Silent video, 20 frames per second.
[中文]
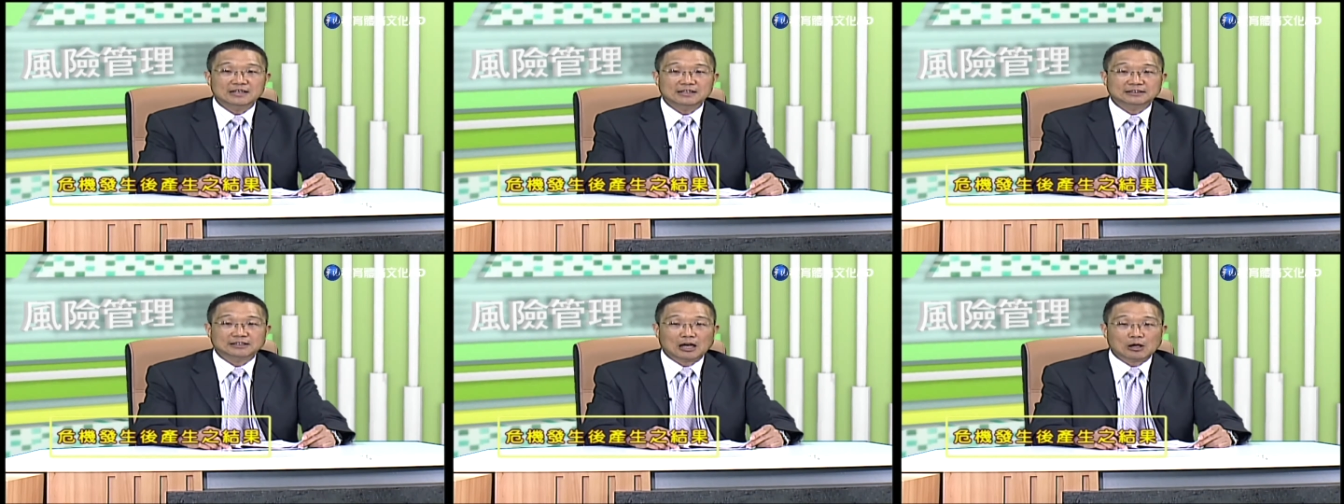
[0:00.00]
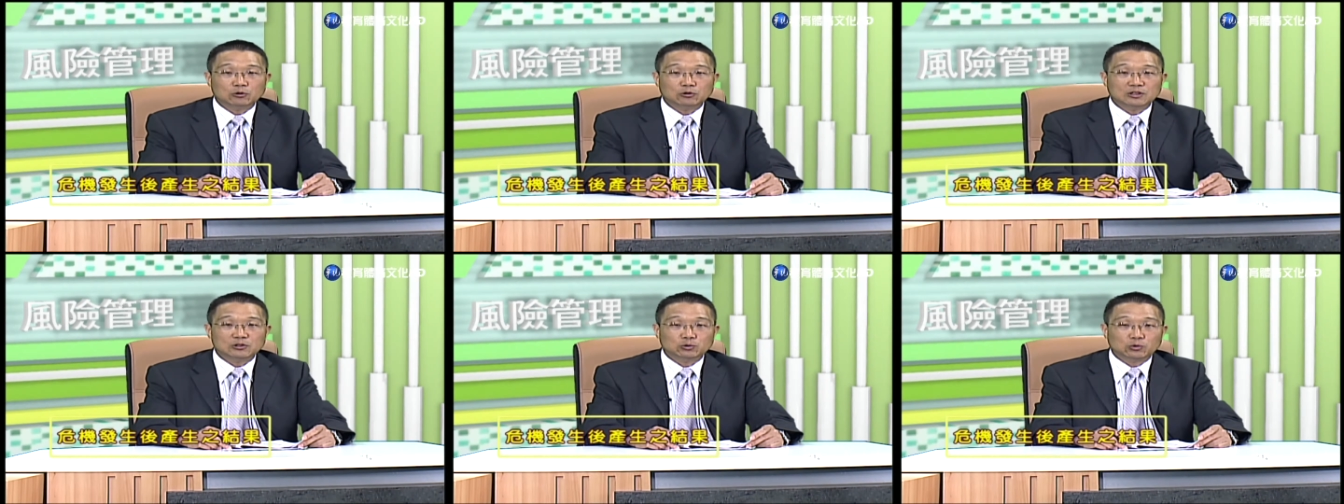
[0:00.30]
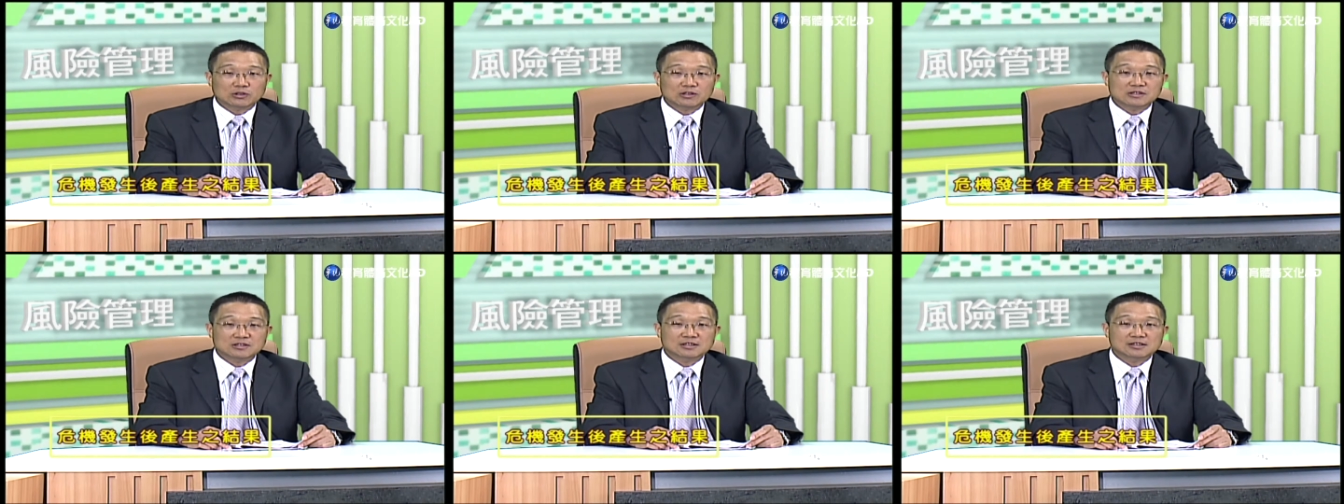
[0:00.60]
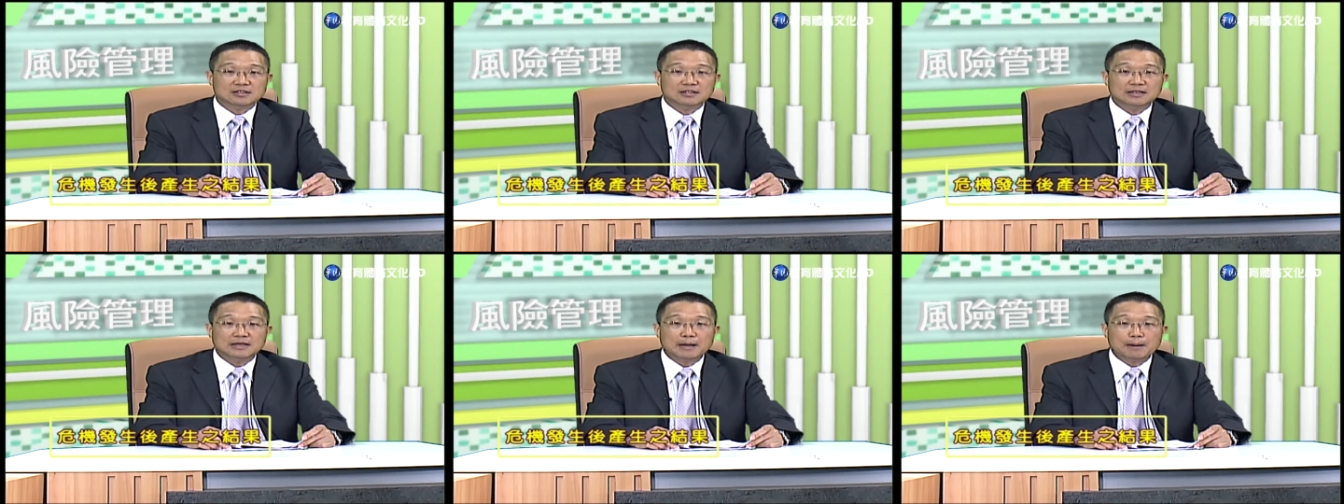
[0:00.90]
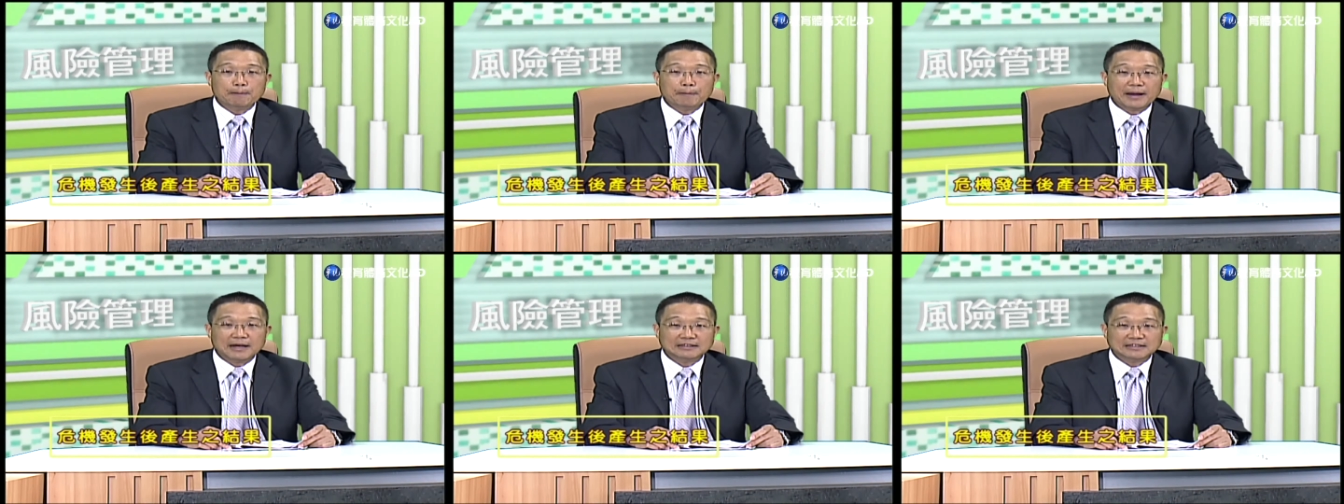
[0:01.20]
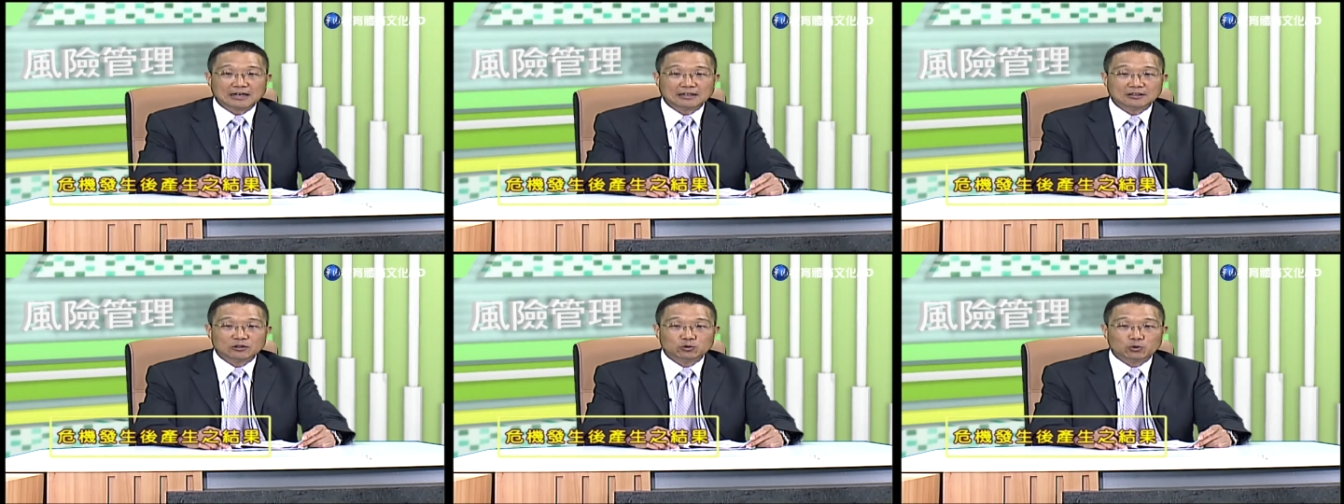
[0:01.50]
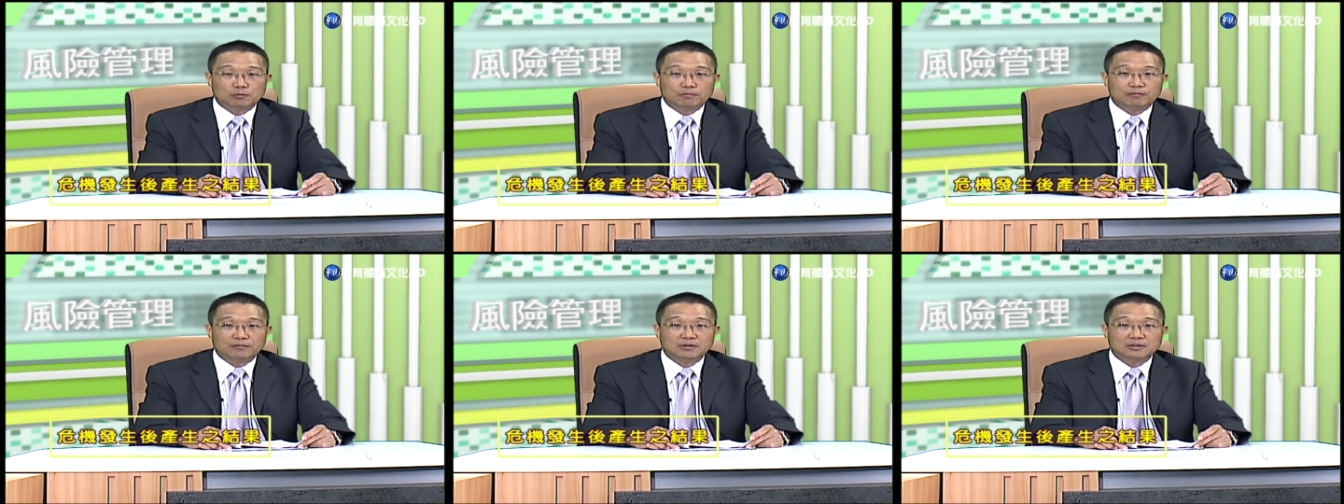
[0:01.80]
财务的损失、赔偿的
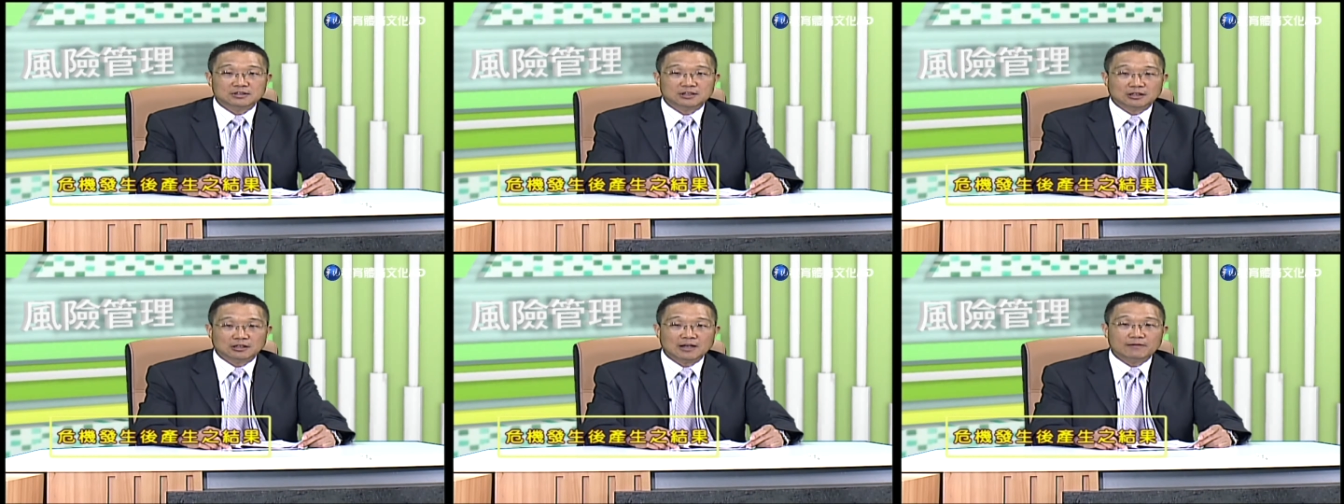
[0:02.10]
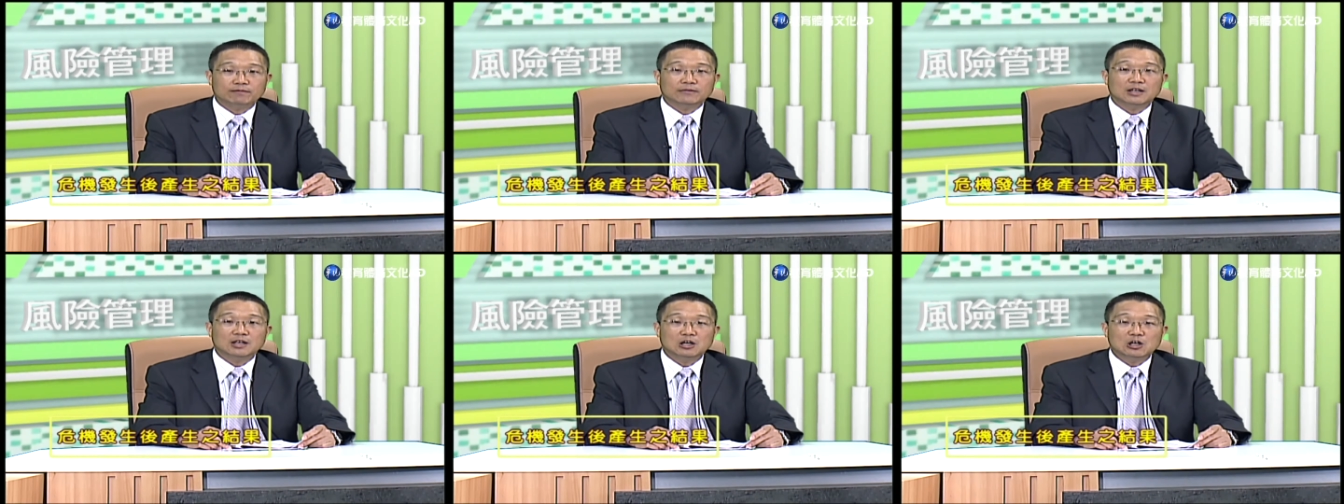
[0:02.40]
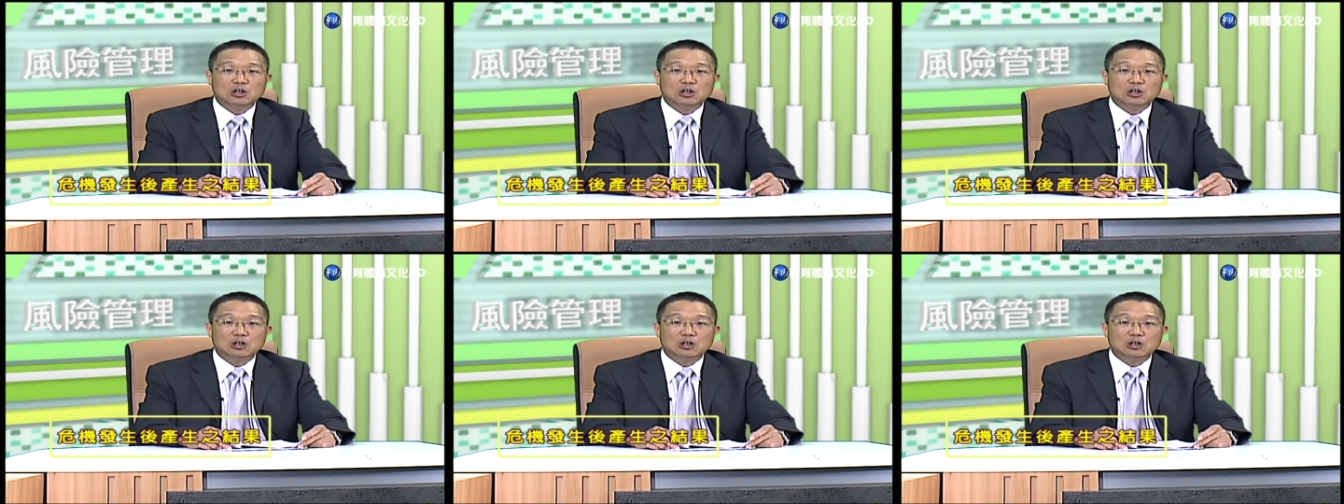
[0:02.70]
准责任、